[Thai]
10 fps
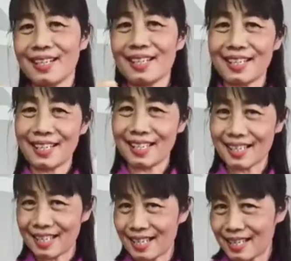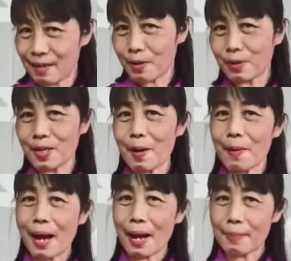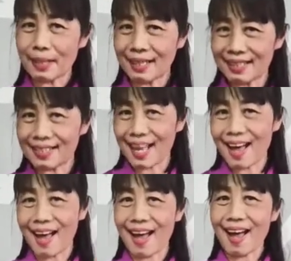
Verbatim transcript: เออนี่ครูชอบพายไปทางซ้า